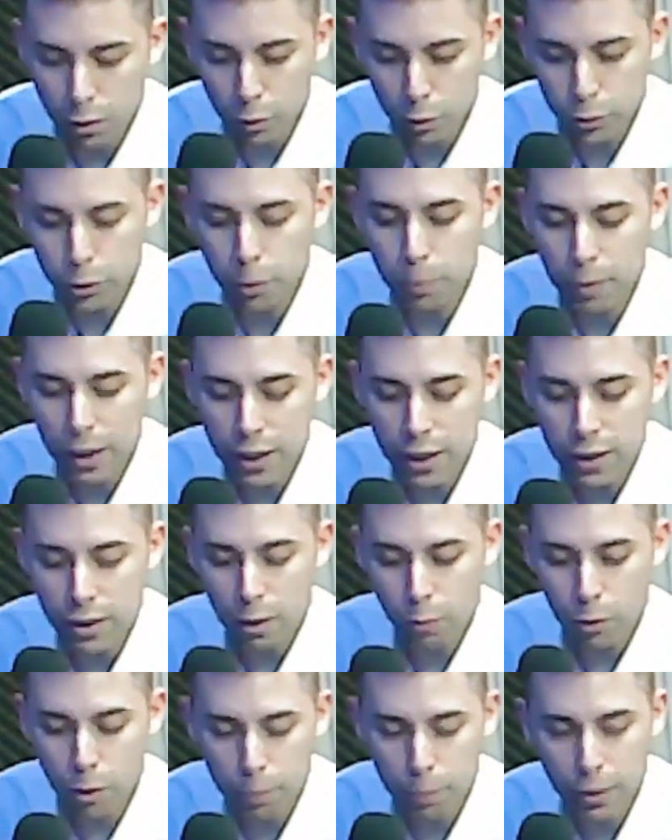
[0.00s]
otro país de
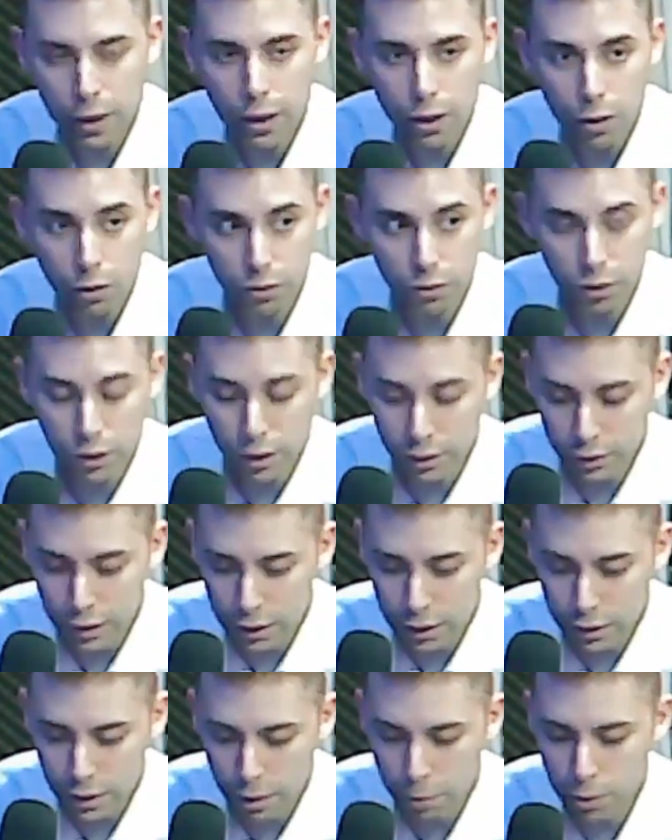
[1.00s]
Europa
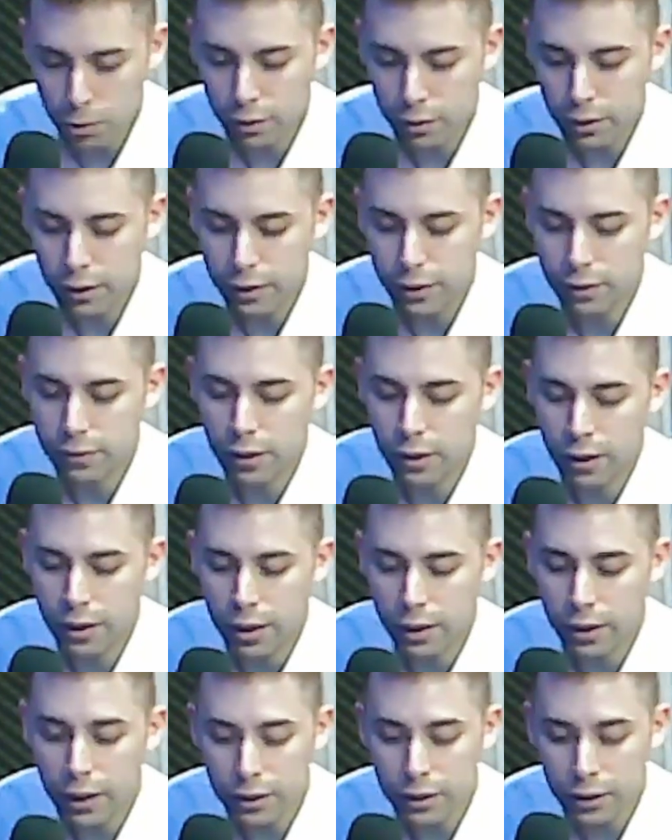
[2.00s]
Occidental debido a esta crisis
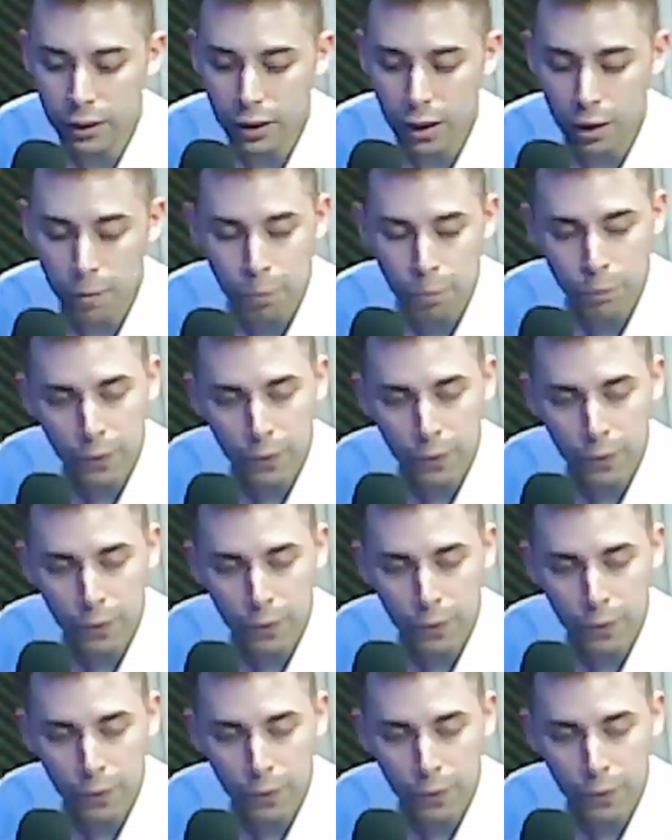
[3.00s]
energética.